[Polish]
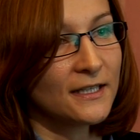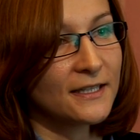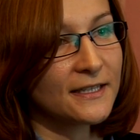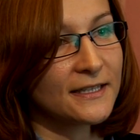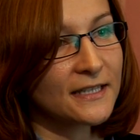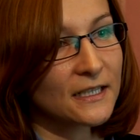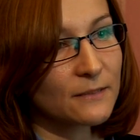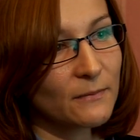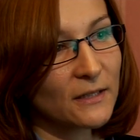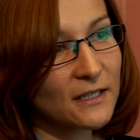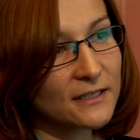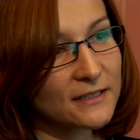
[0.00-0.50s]

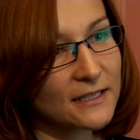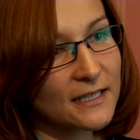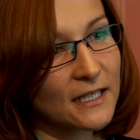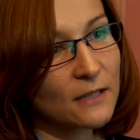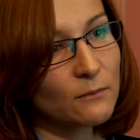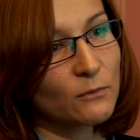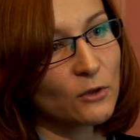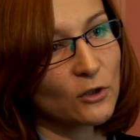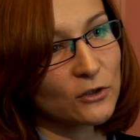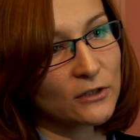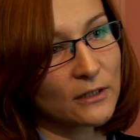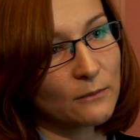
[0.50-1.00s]
jednak ma tak
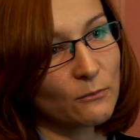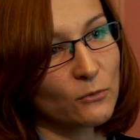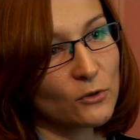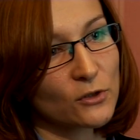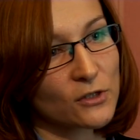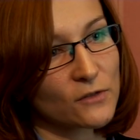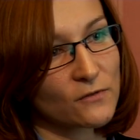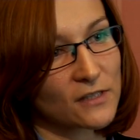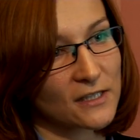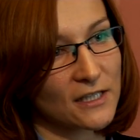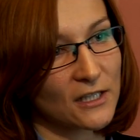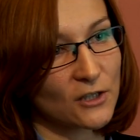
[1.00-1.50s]
jakby ona
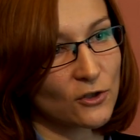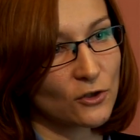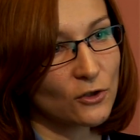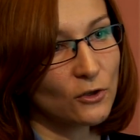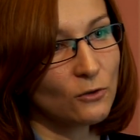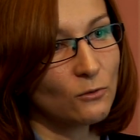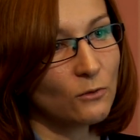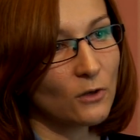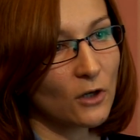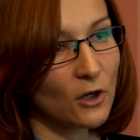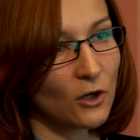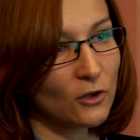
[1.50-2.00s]
moc
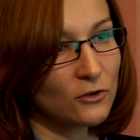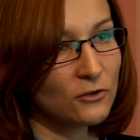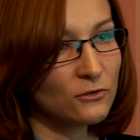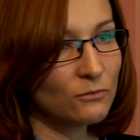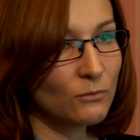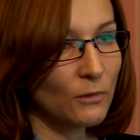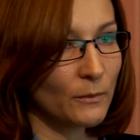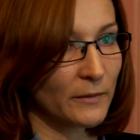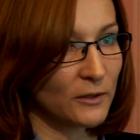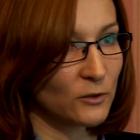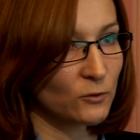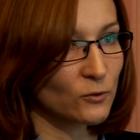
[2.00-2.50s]
wsteczną
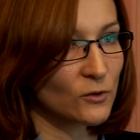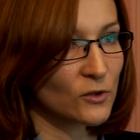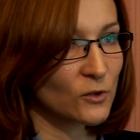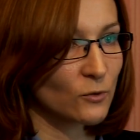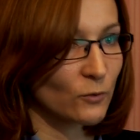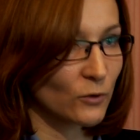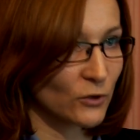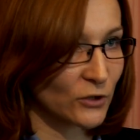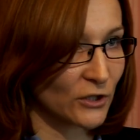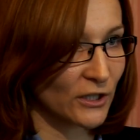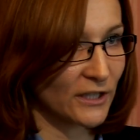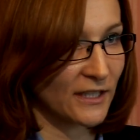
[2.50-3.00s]
od momentu
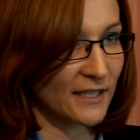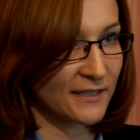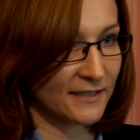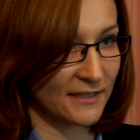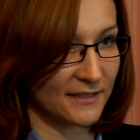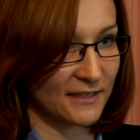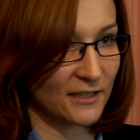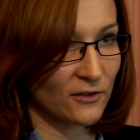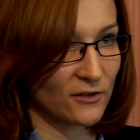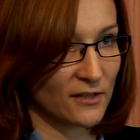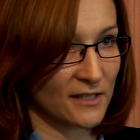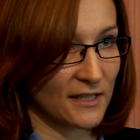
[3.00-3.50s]
zgłoszenia
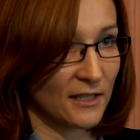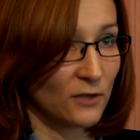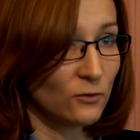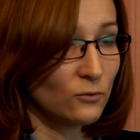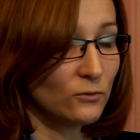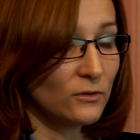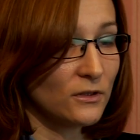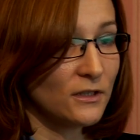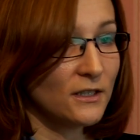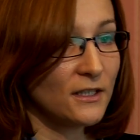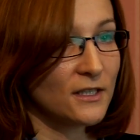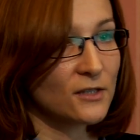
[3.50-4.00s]
danego
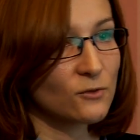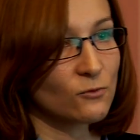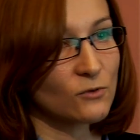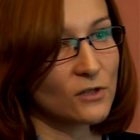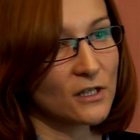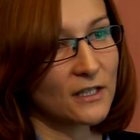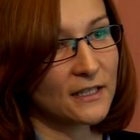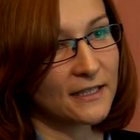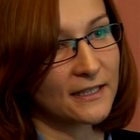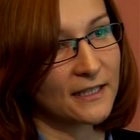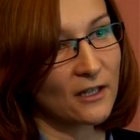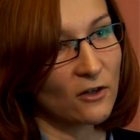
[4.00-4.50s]
znaku i jest
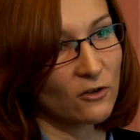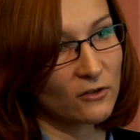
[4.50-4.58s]
udzielana